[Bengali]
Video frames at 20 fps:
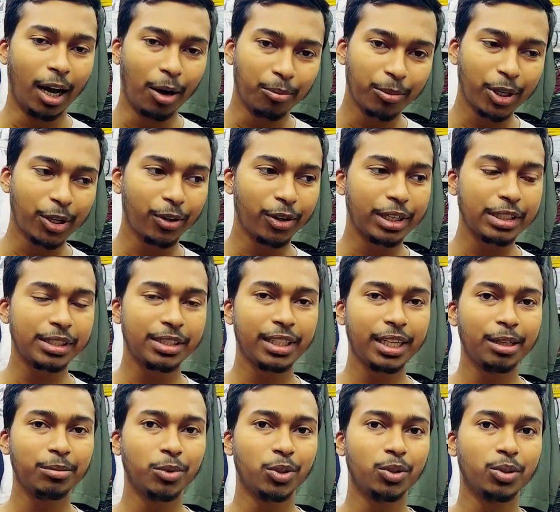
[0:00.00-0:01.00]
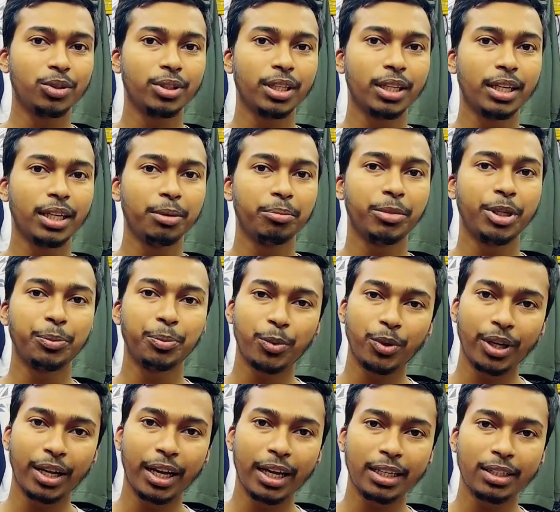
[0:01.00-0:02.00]
আমরা রয়েছি এই মুহূর্তে
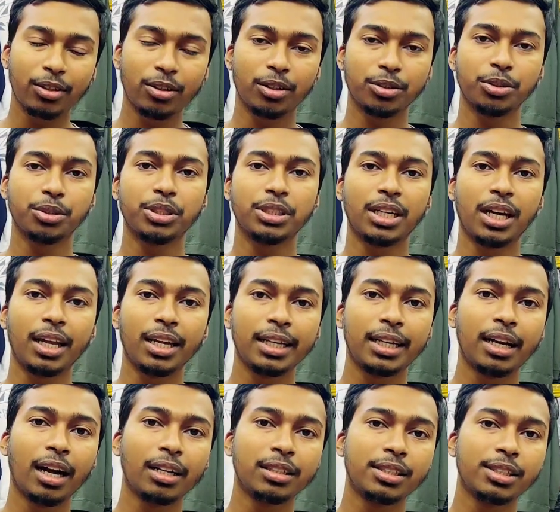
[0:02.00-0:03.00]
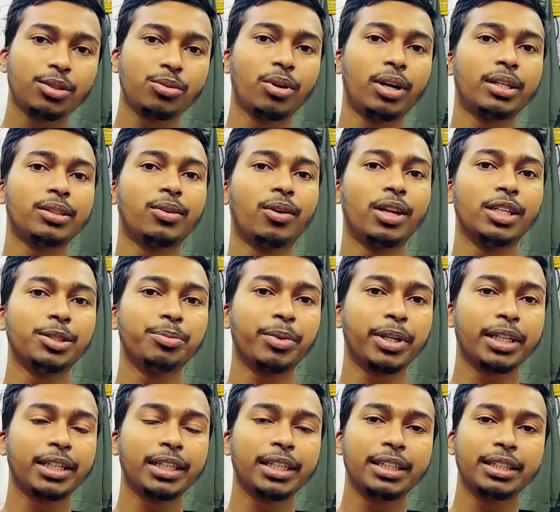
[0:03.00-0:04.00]
মিরপুর এক হজরত শাহালিক গার্লস স্কুল অ্যান্ড কলেজ
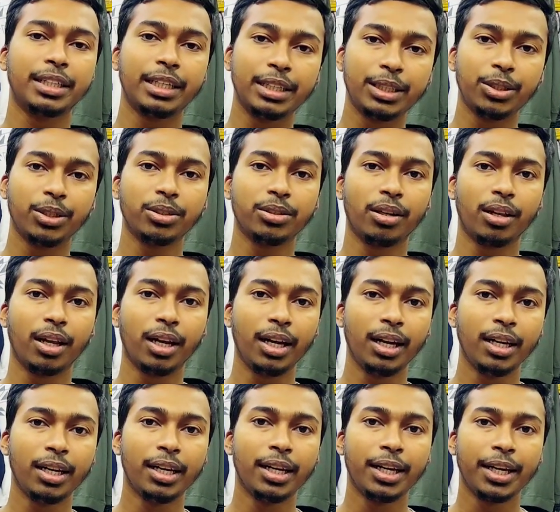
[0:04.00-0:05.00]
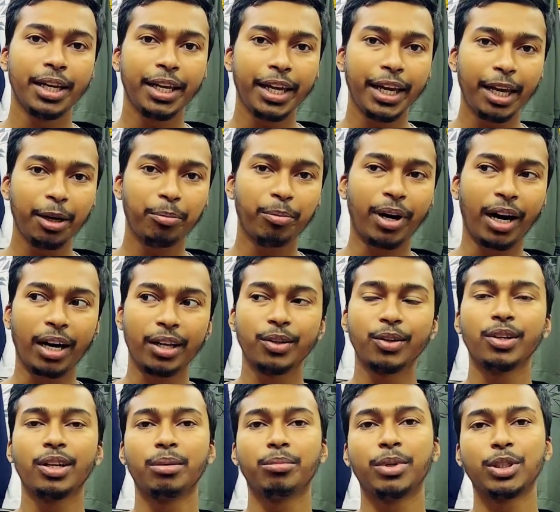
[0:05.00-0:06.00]
মার্কেটের দ্বিতীয় তলা এ
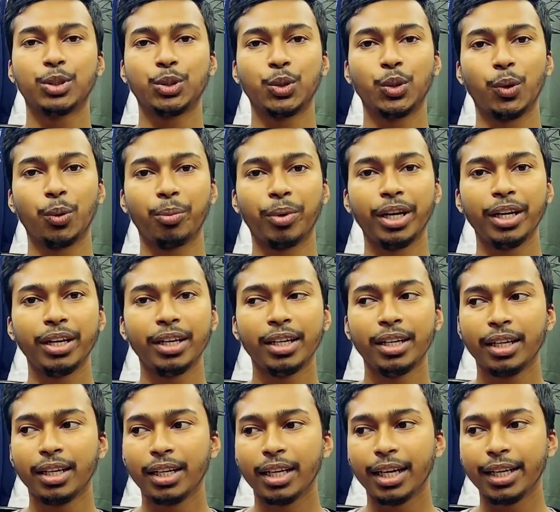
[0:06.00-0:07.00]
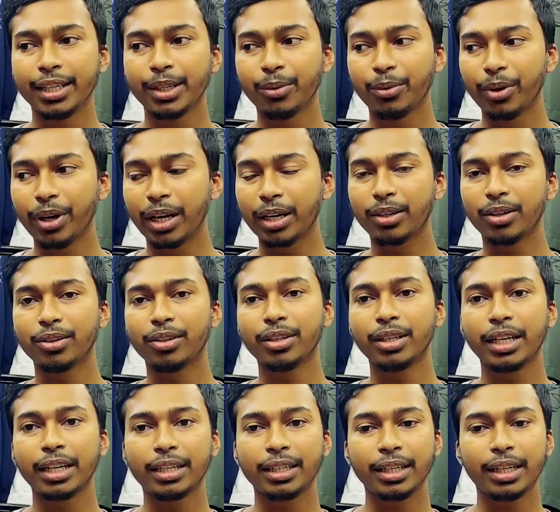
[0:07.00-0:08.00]
বাহান্ন নাম্বার শোরুমে এটি ওয়েল
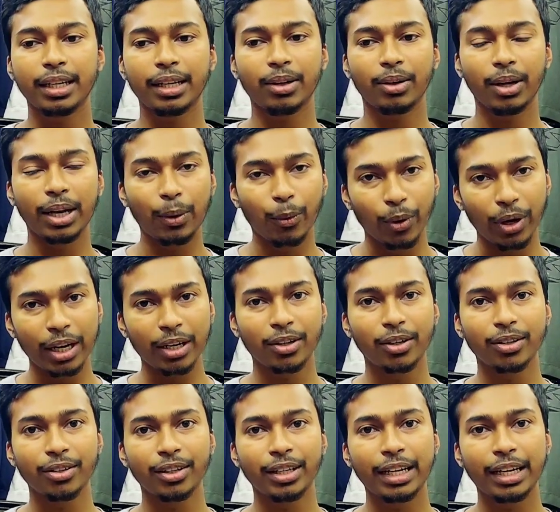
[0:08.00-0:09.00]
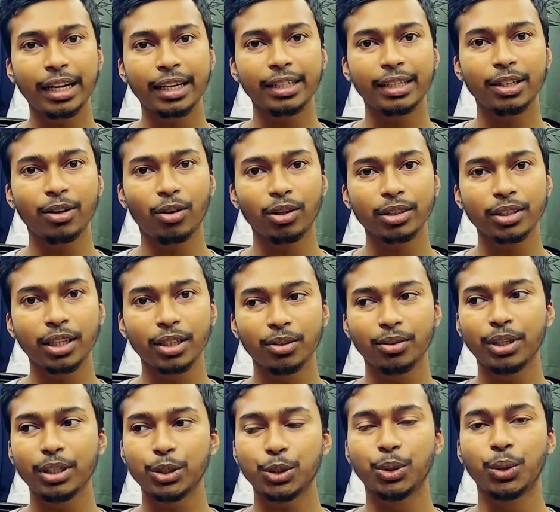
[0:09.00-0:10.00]
কটনের ওয়েল কটনের একটি
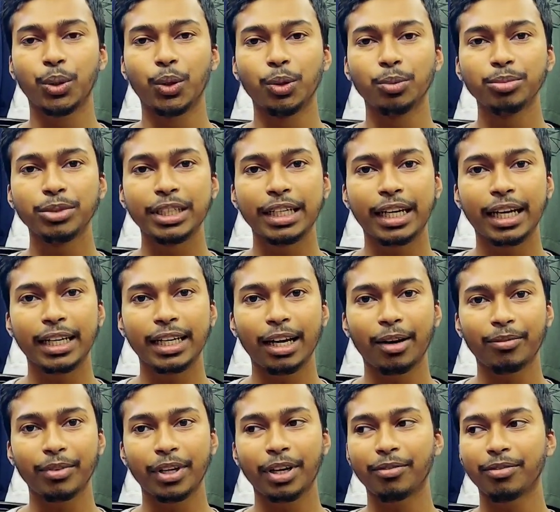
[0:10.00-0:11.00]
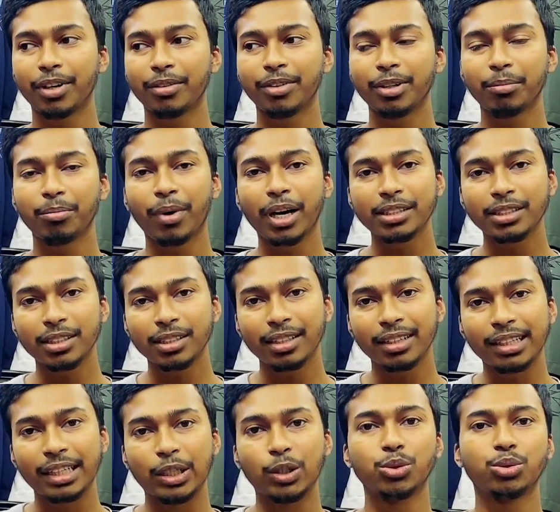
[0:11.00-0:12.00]
অত্যাধুনিক শোরুম যেখানে আপনারা পাবেন
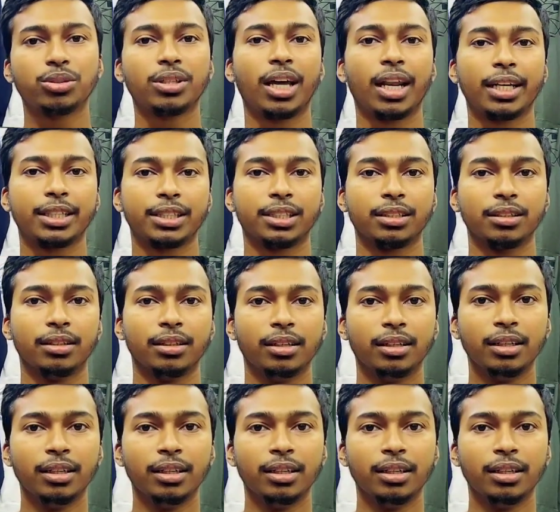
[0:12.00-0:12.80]
বাচ্চাদের হিউজ কালেকশন